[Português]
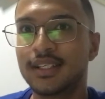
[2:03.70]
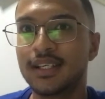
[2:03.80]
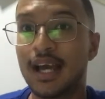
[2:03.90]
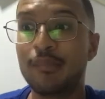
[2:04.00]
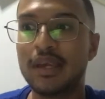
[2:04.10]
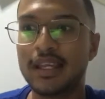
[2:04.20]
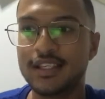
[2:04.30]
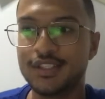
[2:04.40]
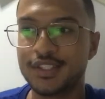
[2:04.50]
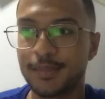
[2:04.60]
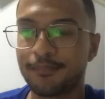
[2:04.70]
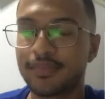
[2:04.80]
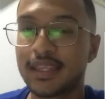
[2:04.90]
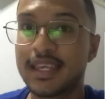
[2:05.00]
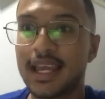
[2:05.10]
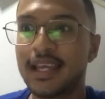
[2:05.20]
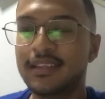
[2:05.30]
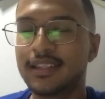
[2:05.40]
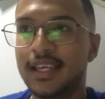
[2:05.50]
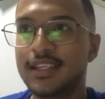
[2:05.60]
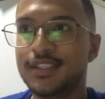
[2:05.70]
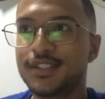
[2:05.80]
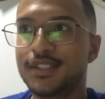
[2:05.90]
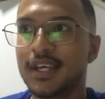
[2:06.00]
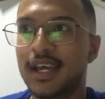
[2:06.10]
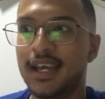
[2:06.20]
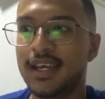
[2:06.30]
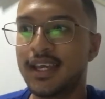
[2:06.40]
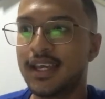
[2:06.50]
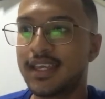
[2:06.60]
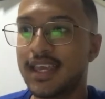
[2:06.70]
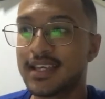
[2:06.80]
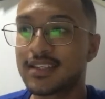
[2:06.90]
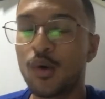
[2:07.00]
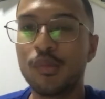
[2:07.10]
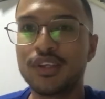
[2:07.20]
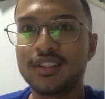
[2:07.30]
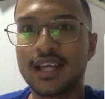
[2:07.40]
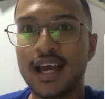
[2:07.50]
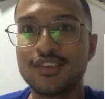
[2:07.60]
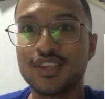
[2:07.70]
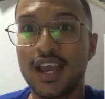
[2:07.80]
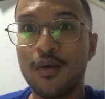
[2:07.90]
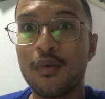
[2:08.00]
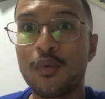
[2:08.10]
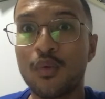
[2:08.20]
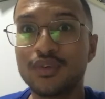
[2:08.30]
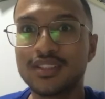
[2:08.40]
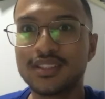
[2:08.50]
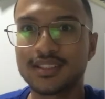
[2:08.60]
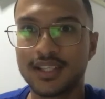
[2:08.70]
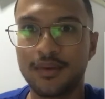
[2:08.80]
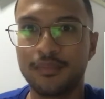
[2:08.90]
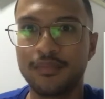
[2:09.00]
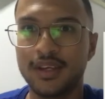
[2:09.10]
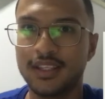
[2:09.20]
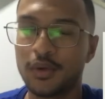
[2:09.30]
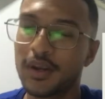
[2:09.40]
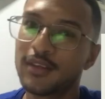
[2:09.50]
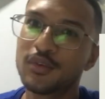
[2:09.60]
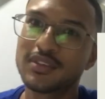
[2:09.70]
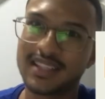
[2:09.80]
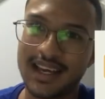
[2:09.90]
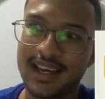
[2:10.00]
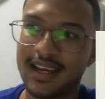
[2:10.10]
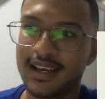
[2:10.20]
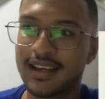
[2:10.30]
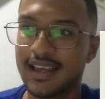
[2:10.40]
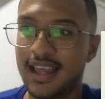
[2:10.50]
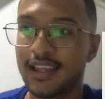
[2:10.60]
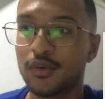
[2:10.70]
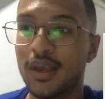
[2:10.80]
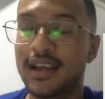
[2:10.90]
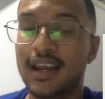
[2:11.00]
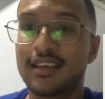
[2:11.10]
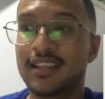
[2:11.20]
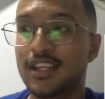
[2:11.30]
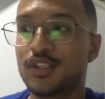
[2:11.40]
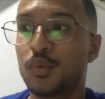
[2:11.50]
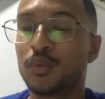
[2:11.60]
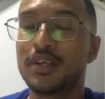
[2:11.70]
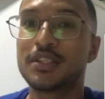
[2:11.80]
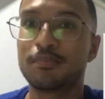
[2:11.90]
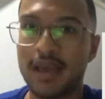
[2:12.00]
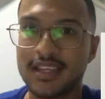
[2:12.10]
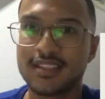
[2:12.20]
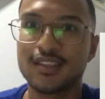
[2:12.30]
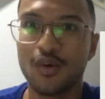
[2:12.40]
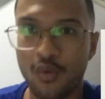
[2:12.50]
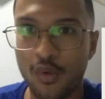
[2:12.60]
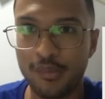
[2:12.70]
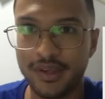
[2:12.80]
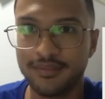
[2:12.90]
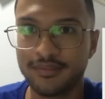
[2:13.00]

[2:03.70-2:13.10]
ameríndia, que ela entende é, que essa humanidade é uma condição, então ela não tá, ela não é característica quanto à espécie homem.